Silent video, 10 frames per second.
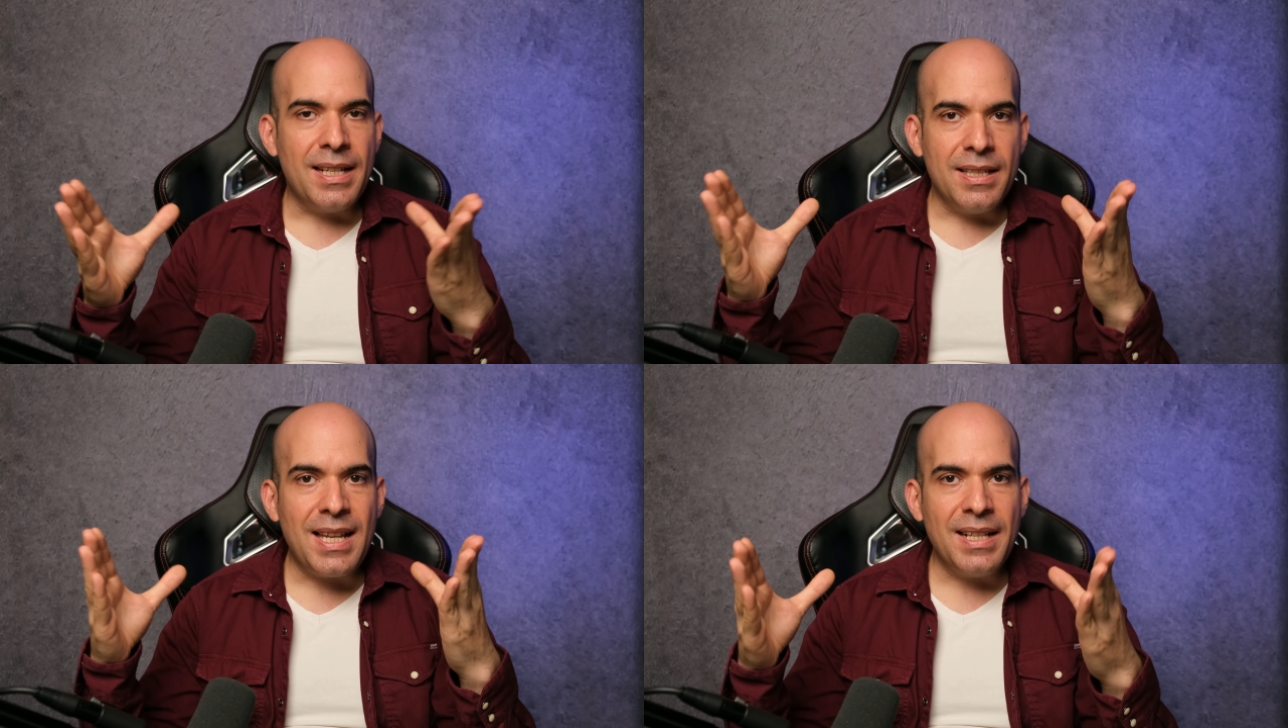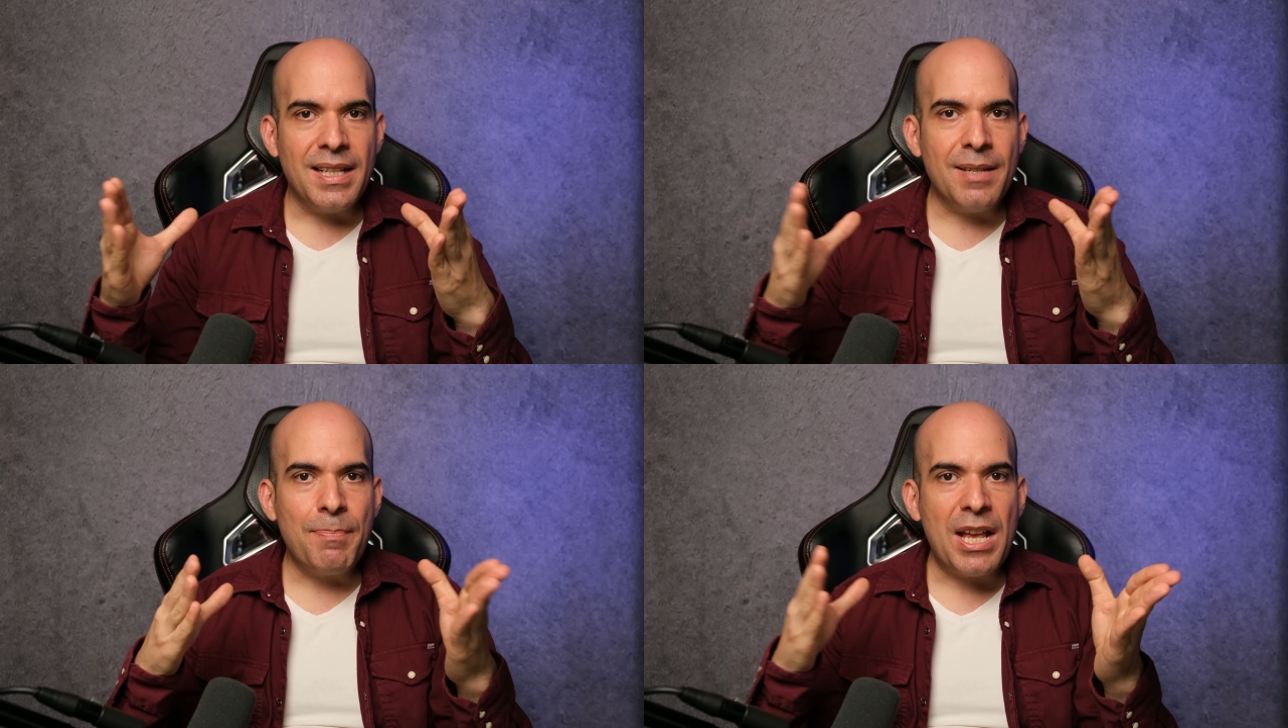
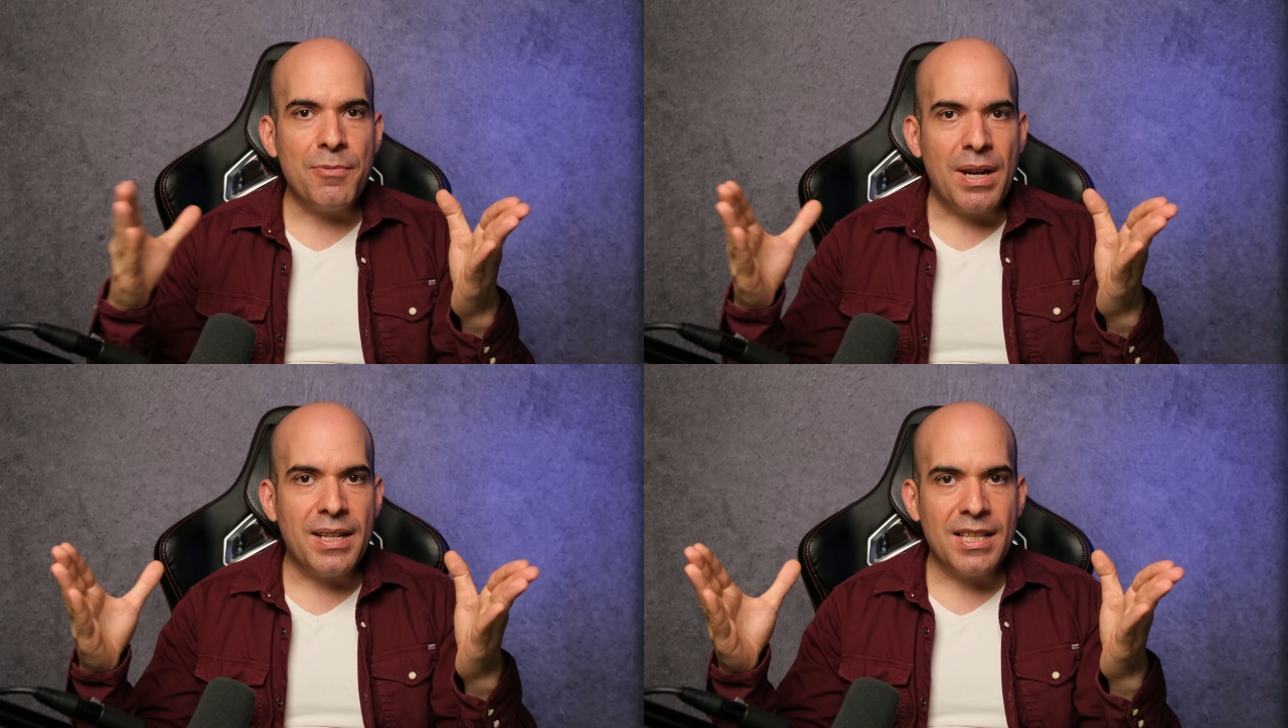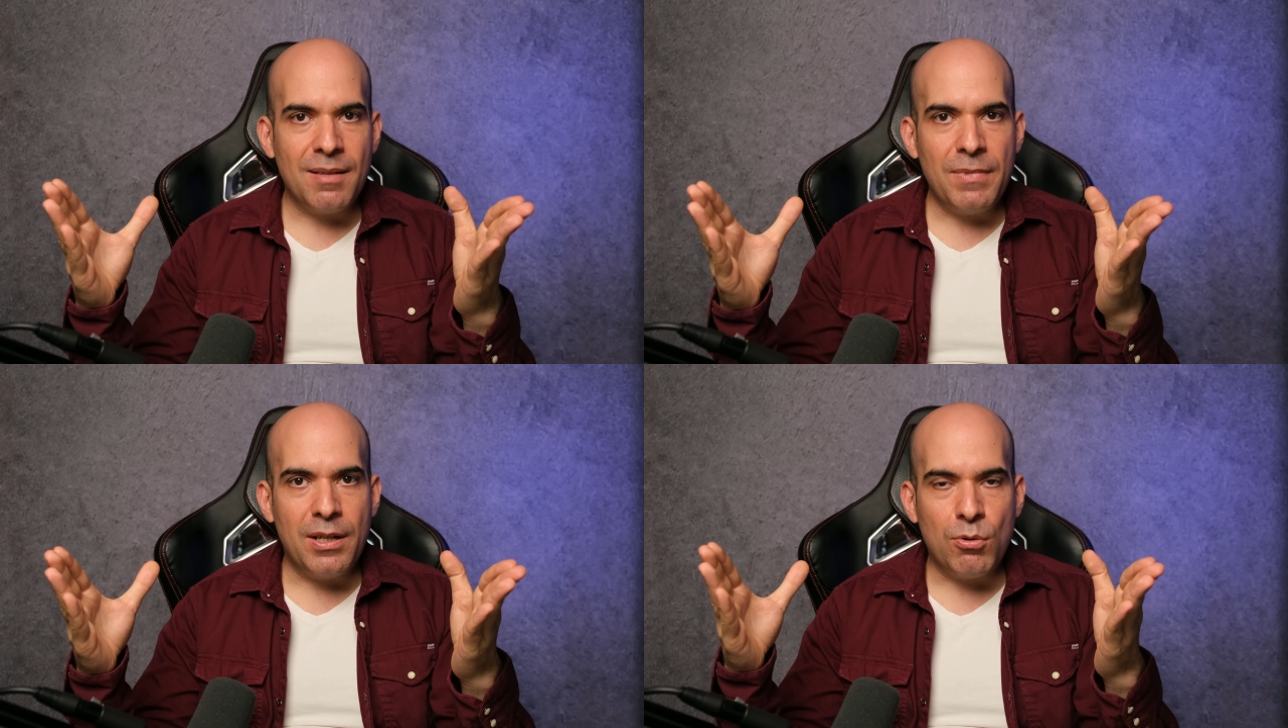sentetik benchmark
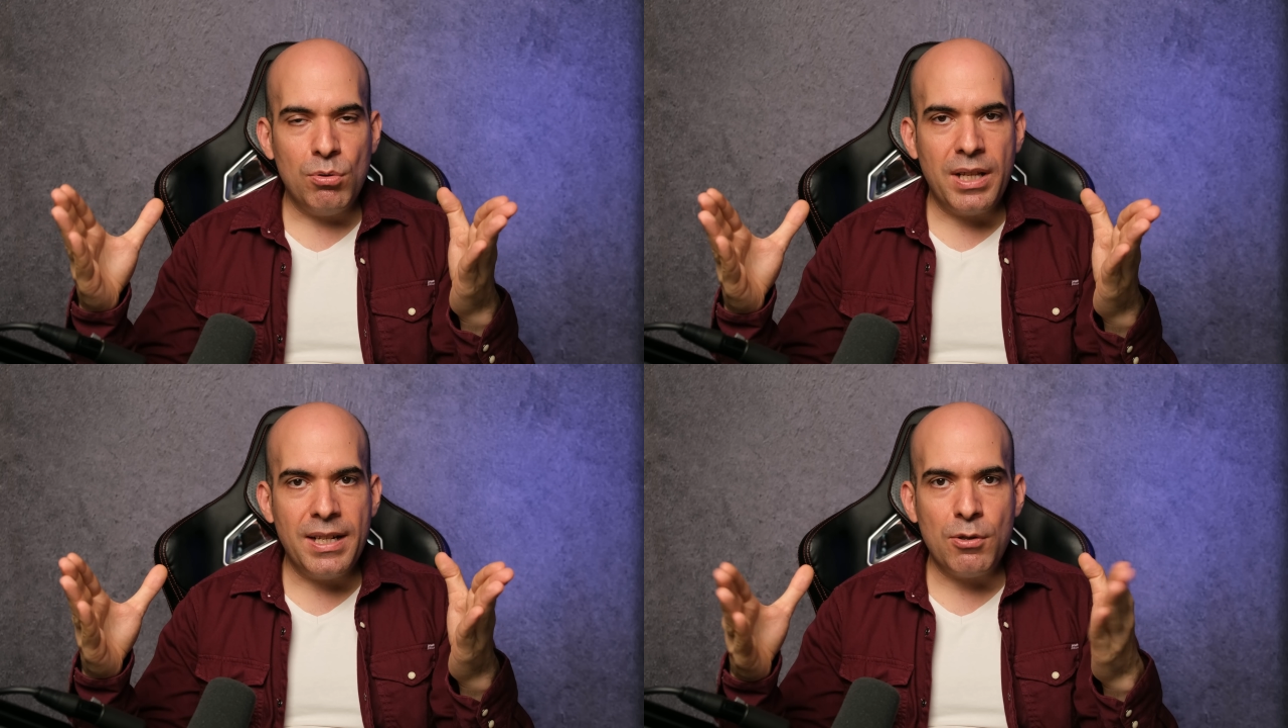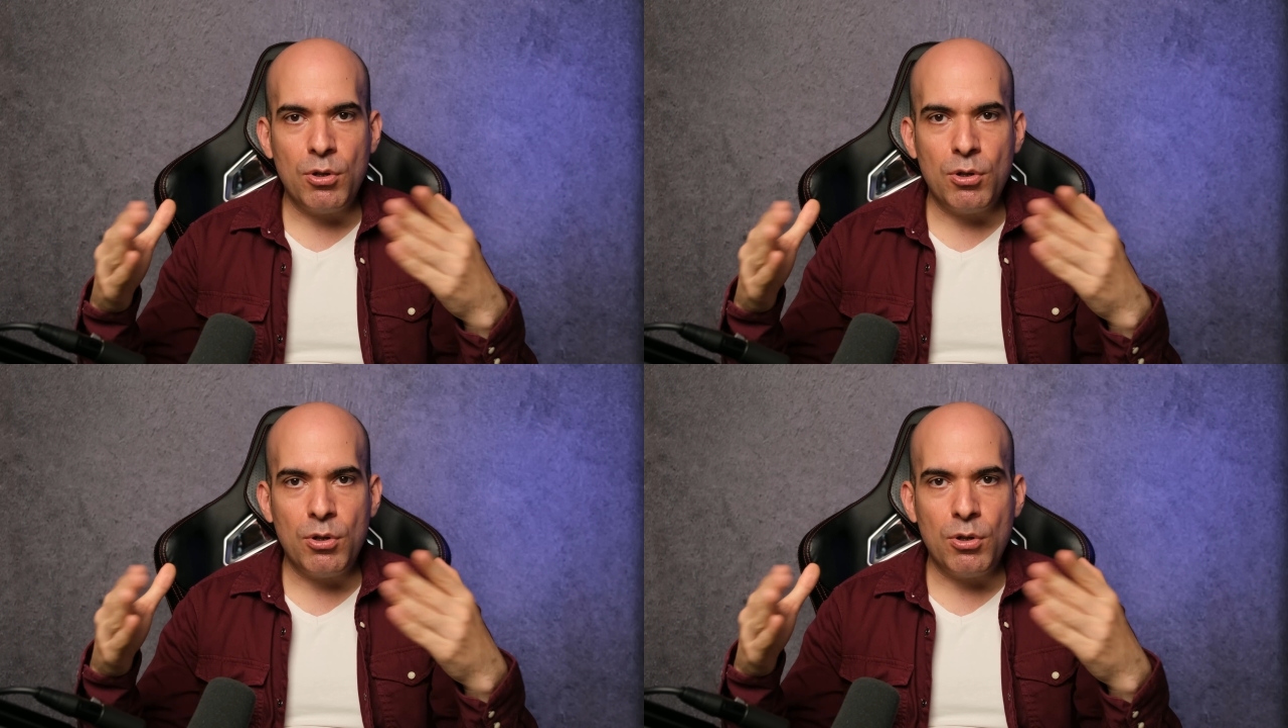yazılımları kullanırız.